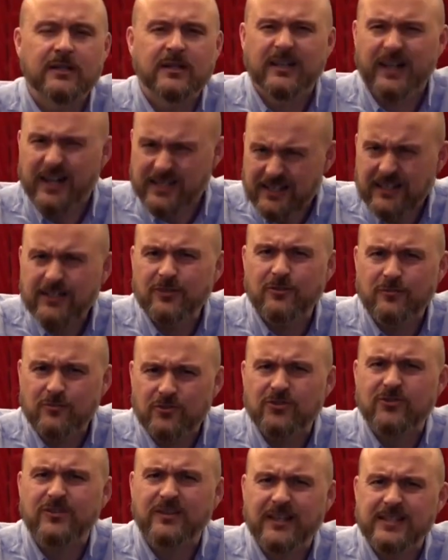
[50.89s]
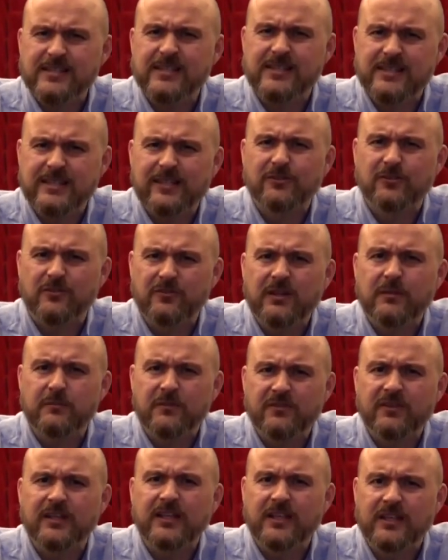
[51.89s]
Хотя я думаю, что есть и те, кто фильмы
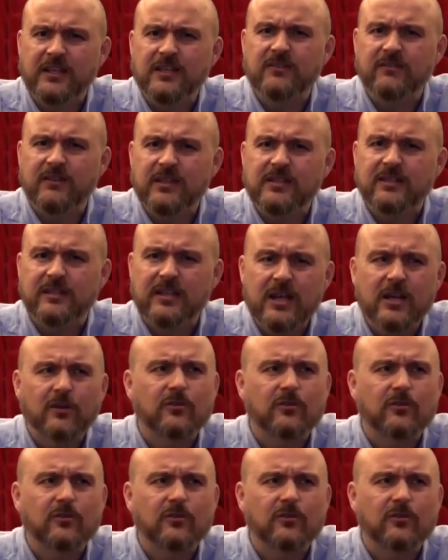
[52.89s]
Филини не видел.